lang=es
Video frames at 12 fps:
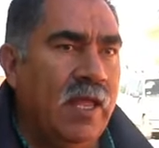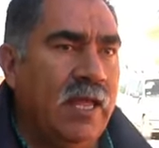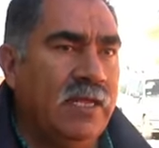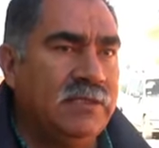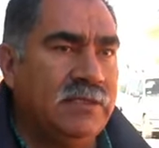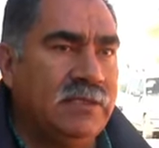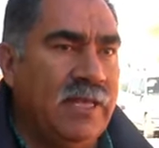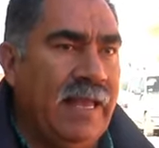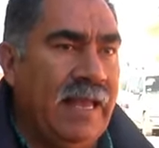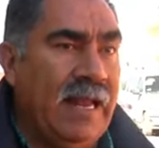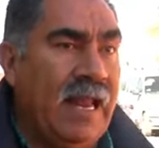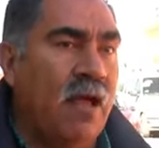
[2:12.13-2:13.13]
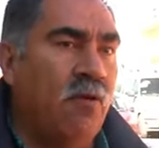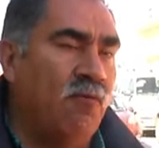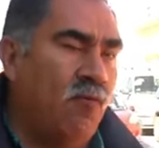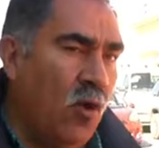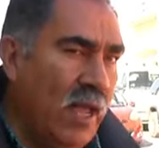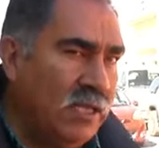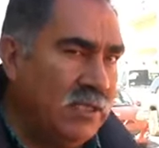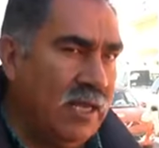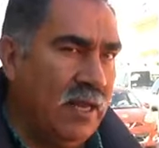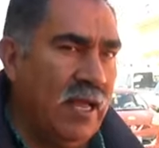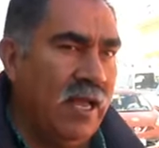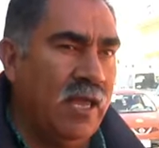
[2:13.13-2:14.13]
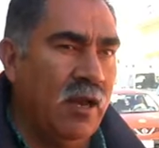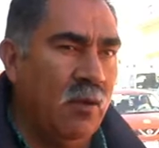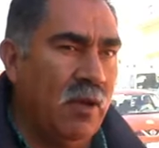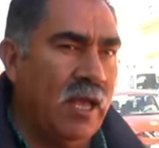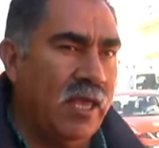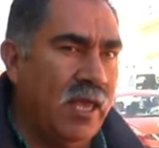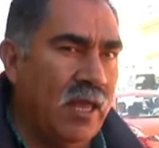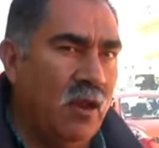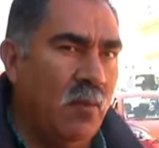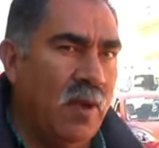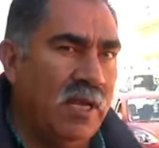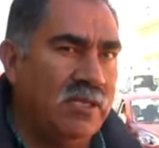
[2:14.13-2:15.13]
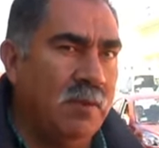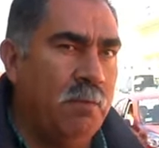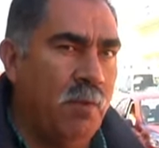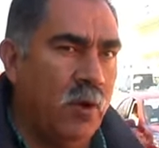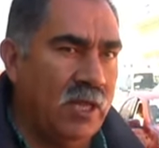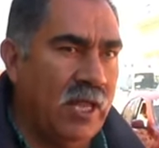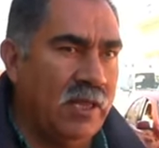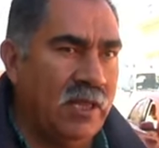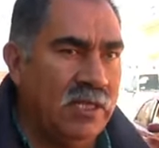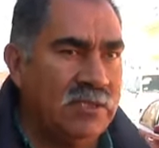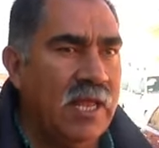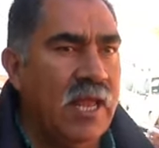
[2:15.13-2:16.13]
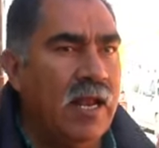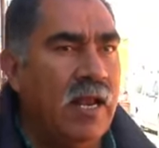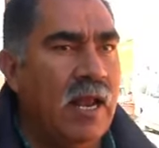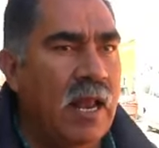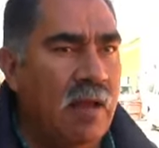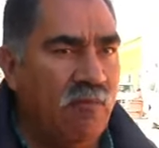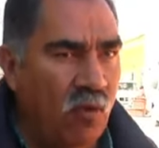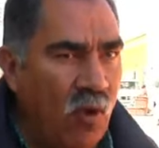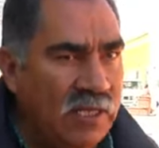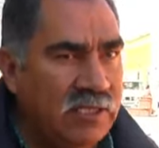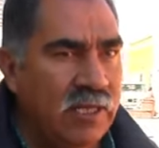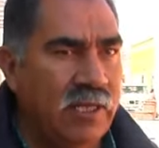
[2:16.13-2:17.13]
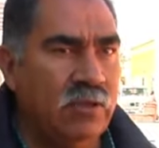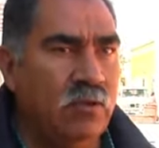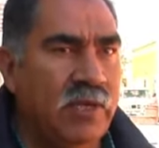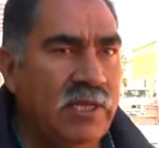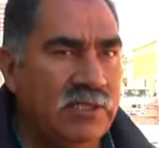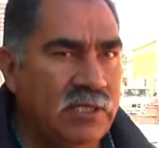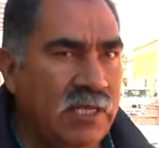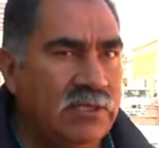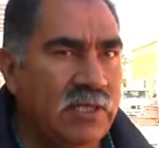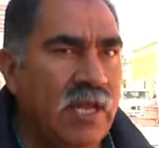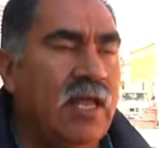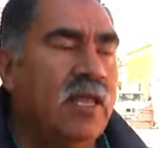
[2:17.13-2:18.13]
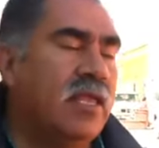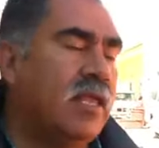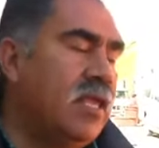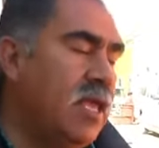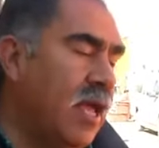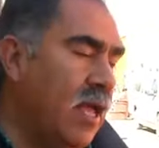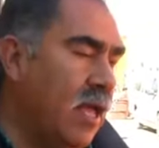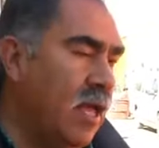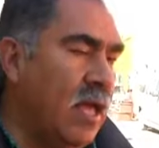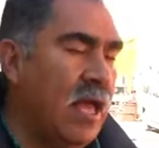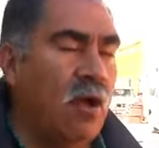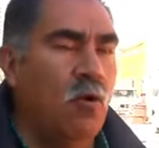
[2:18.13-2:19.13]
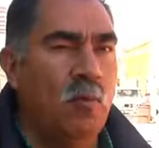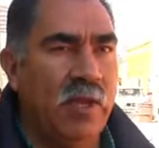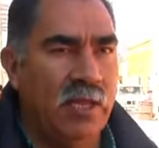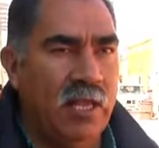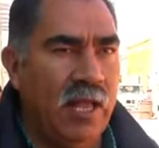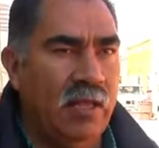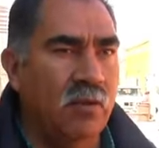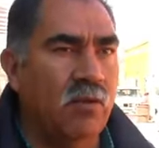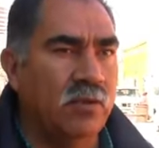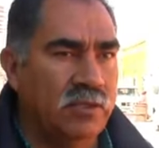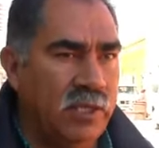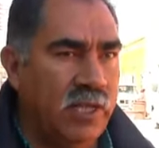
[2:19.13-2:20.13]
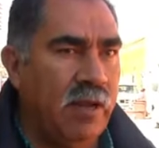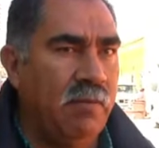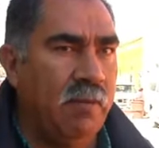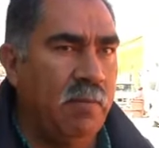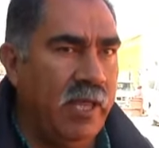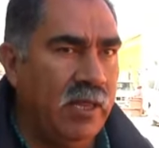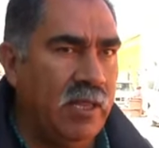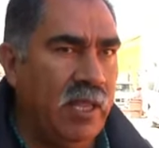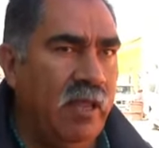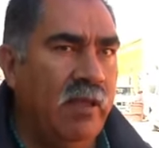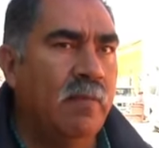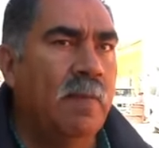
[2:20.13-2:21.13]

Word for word: Este, la afluencia, aquí lo, aquí lo más importante es la afluencia de turistas ya ha aumentado considerablemente.